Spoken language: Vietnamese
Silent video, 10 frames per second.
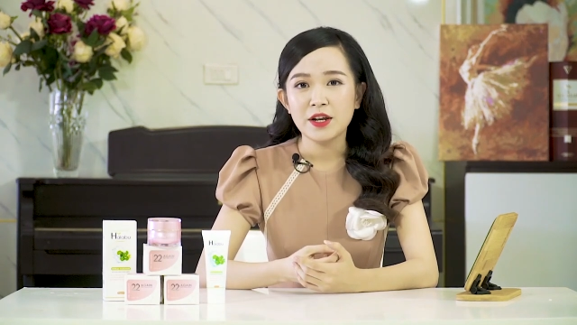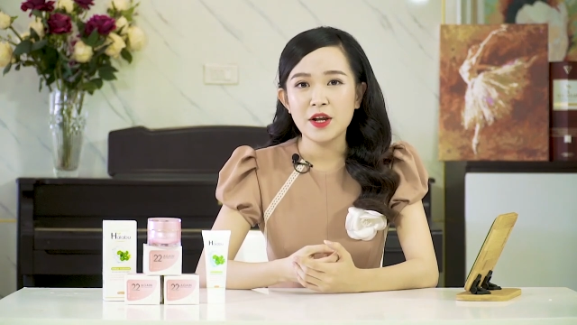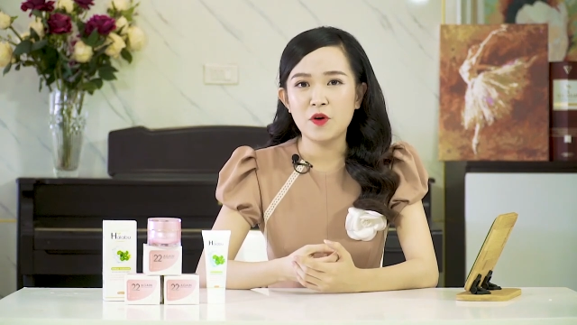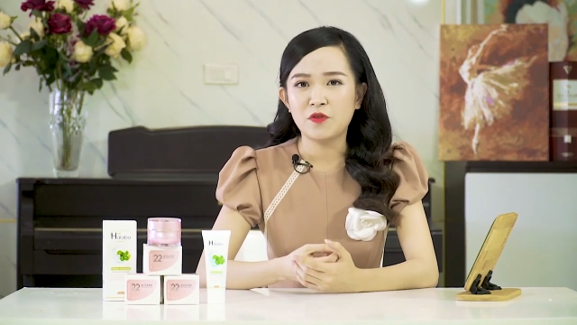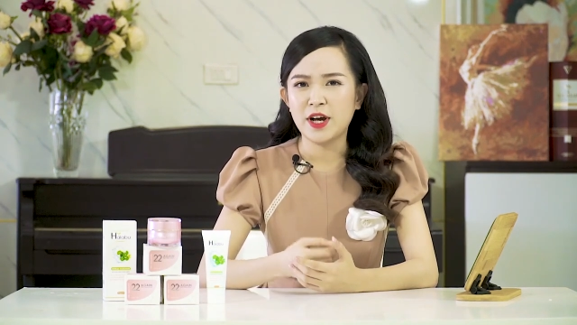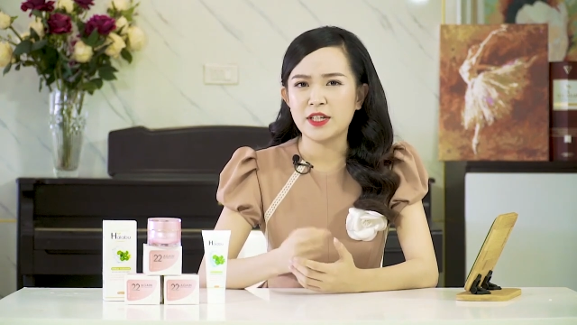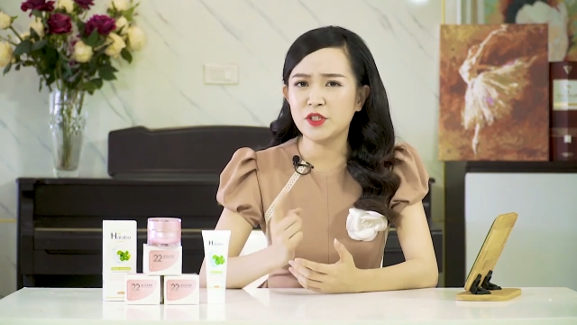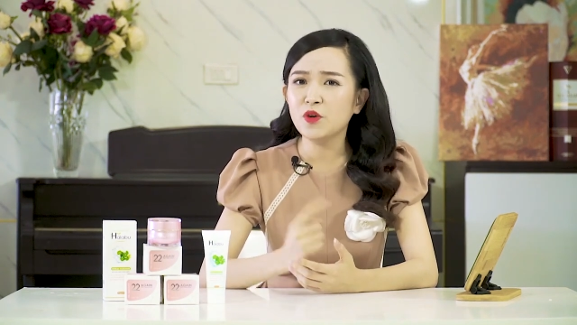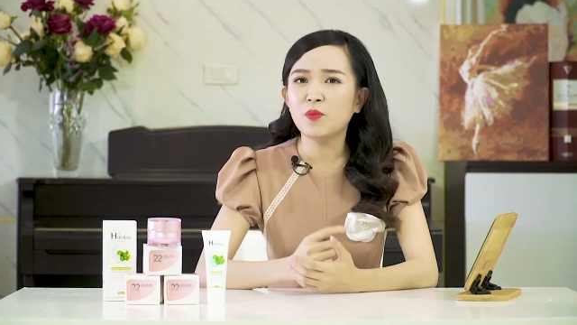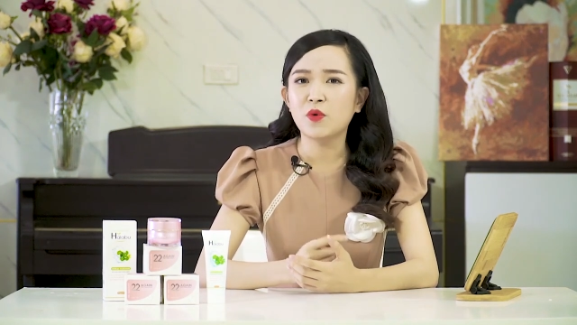đều phải
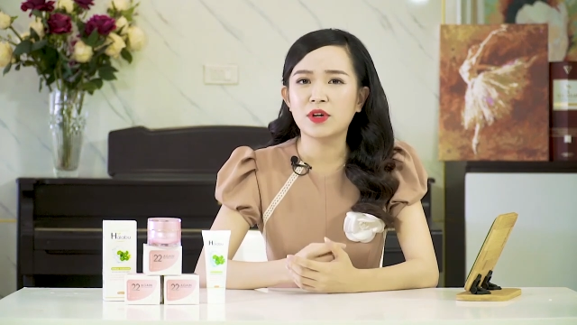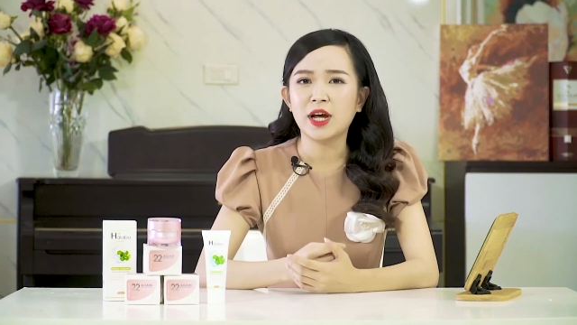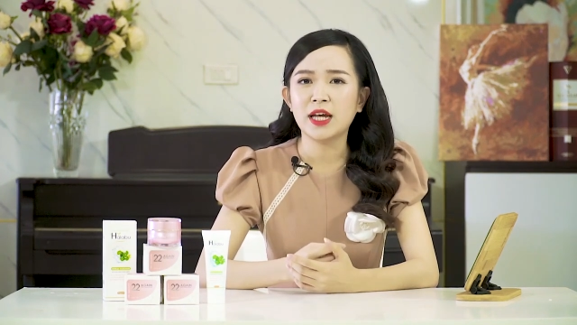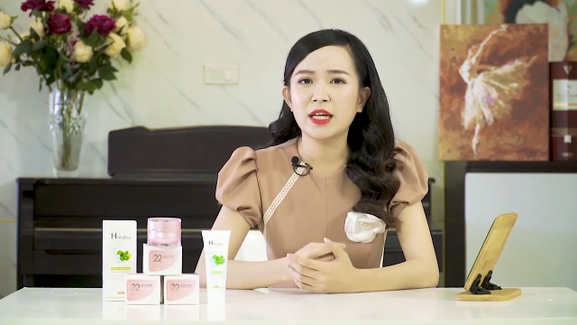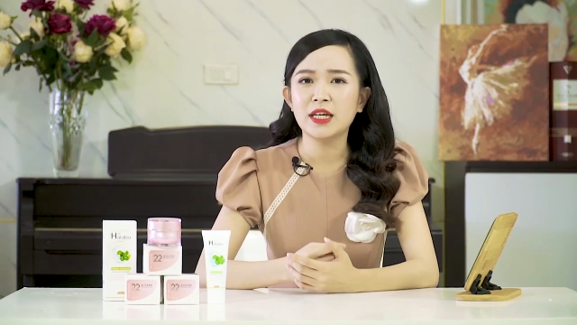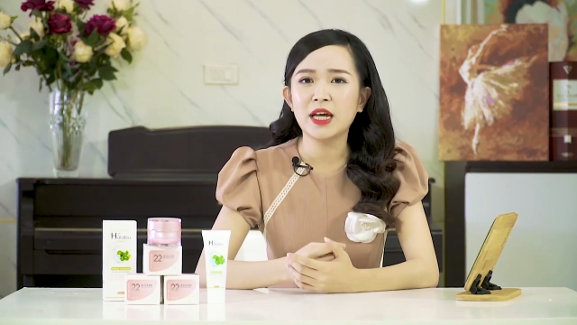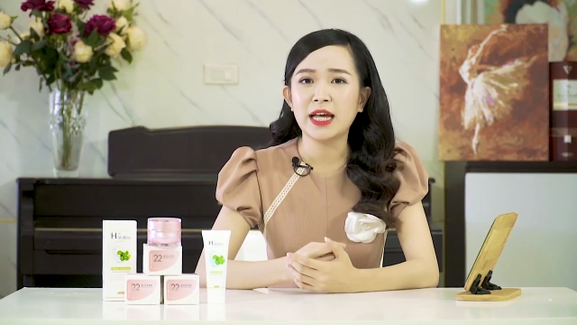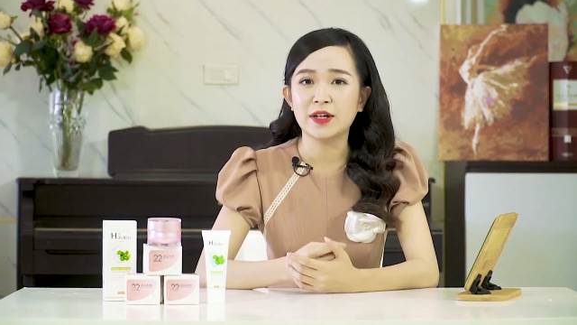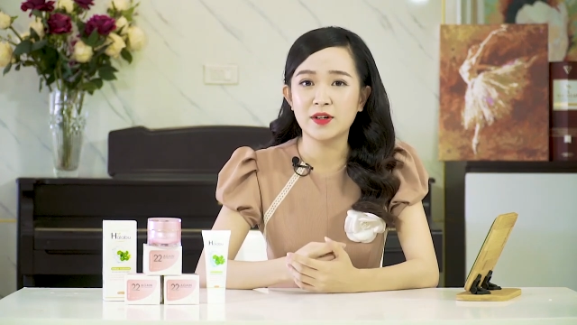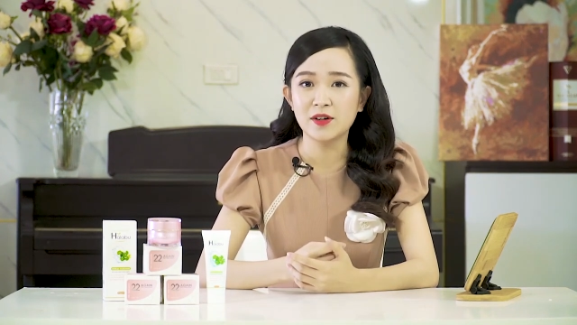chịu một cái
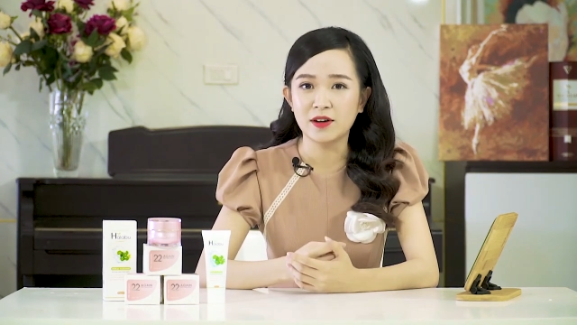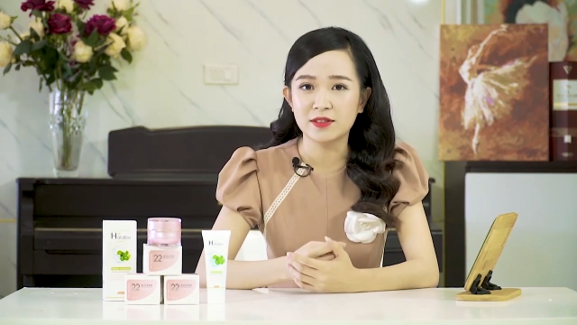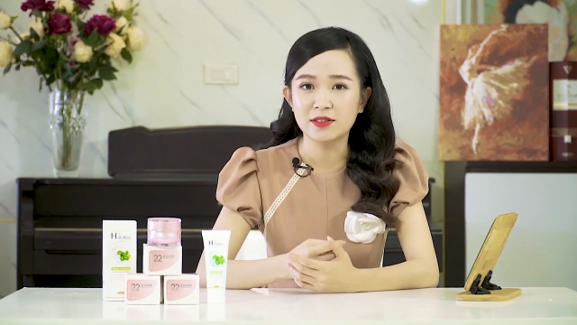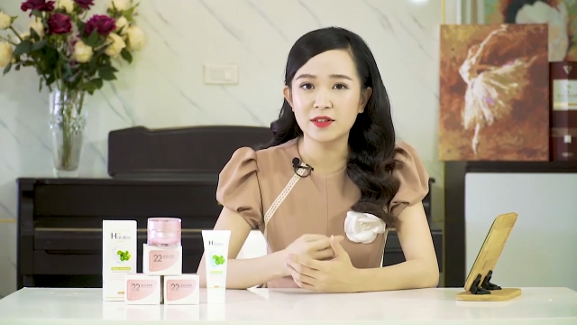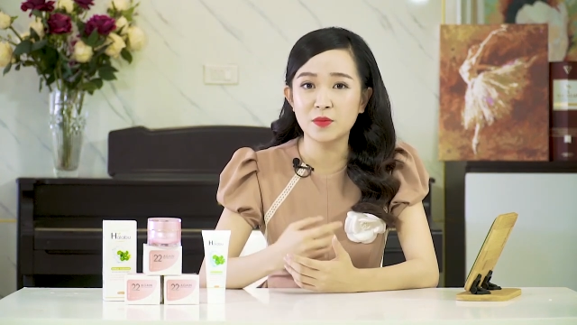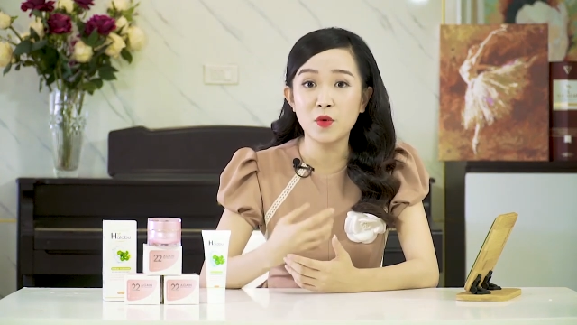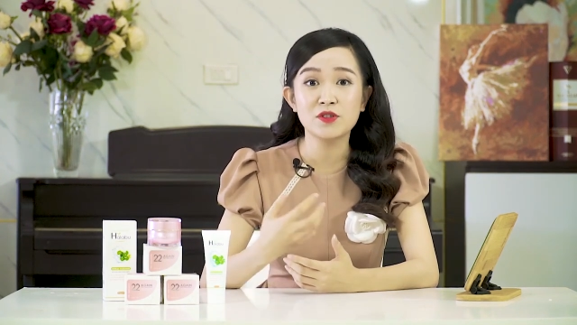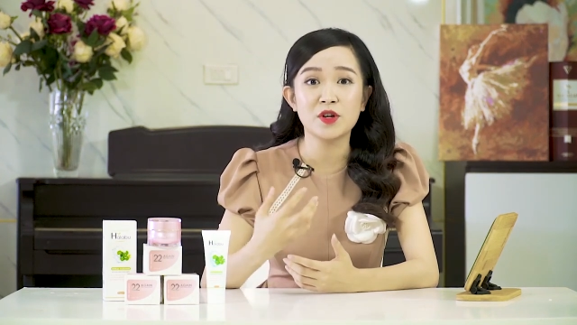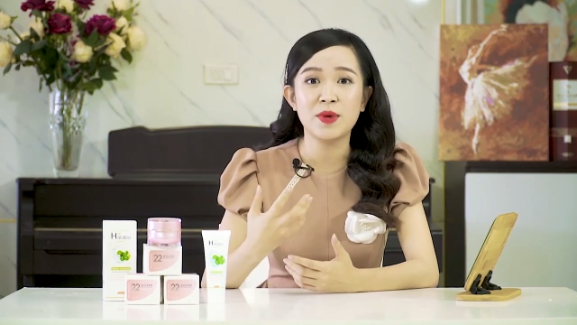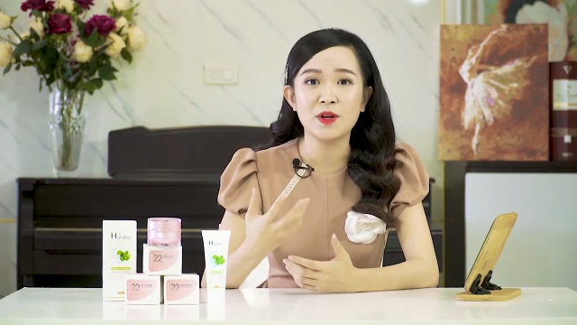ảnh hưởng từ
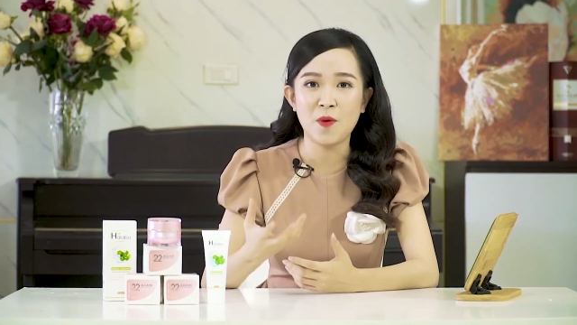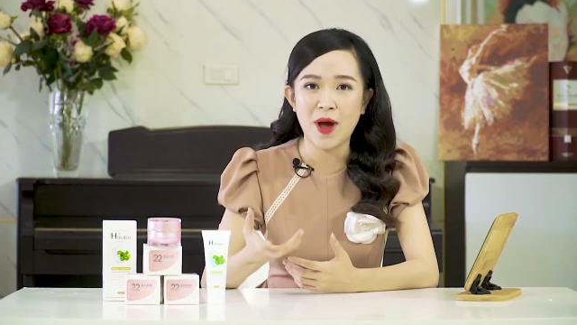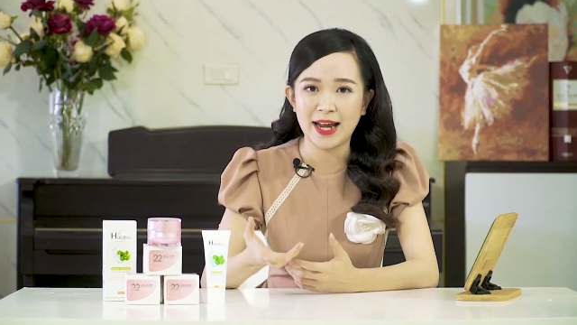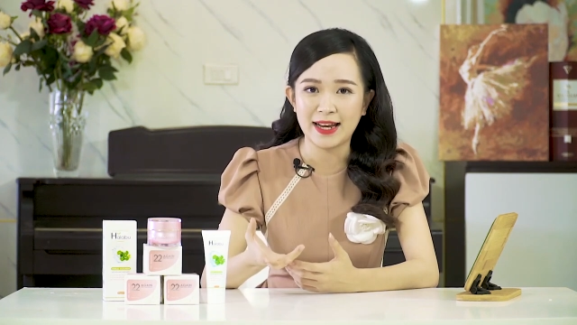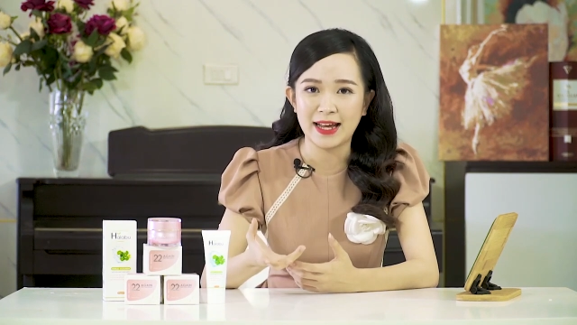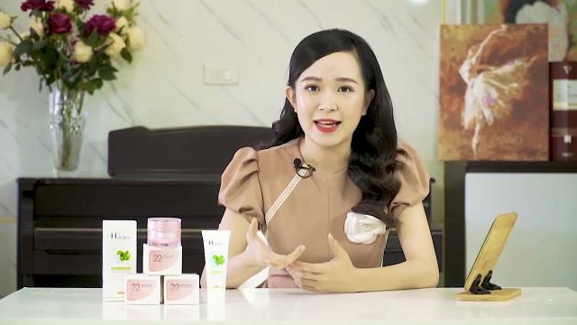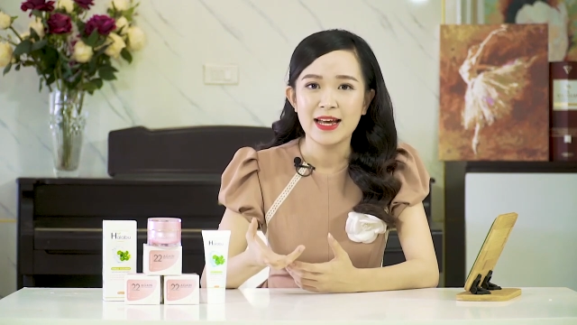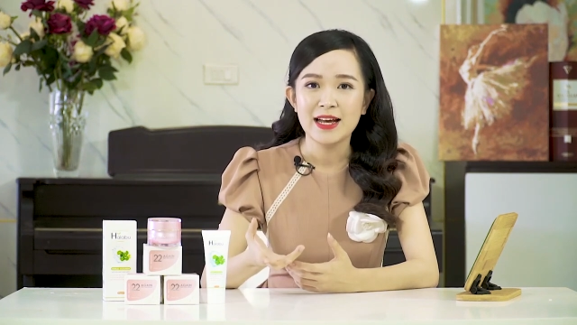môi trường bên ngoài này